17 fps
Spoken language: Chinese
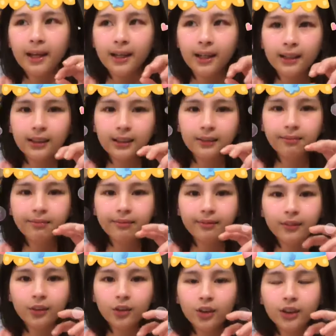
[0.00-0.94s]
可能
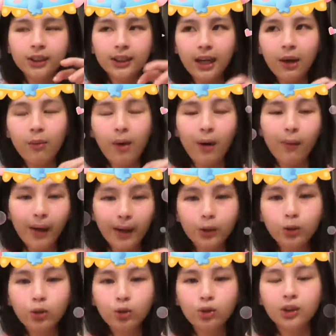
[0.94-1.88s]
就是在玩
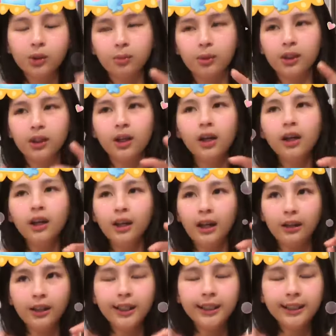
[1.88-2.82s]
玩具什么的。
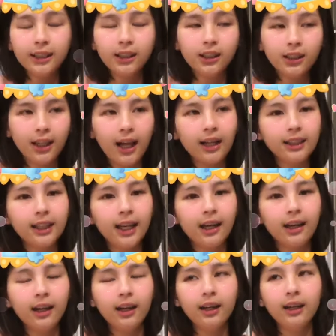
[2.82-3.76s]
然后地震的当下，
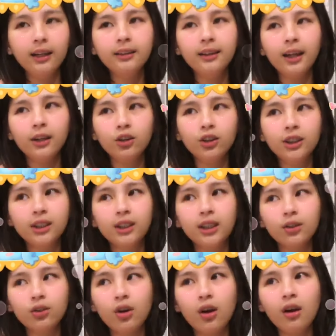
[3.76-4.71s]
他就直
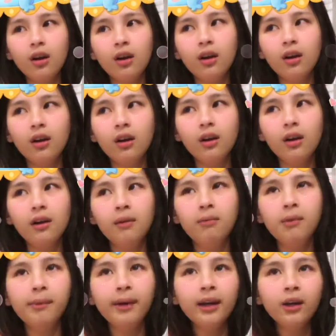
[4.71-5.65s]
接说。
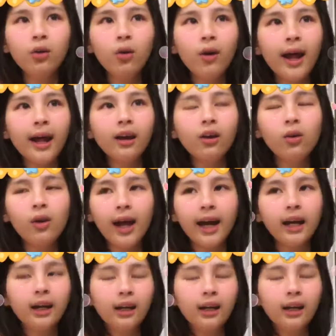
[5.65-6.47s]
妹妹过来过来，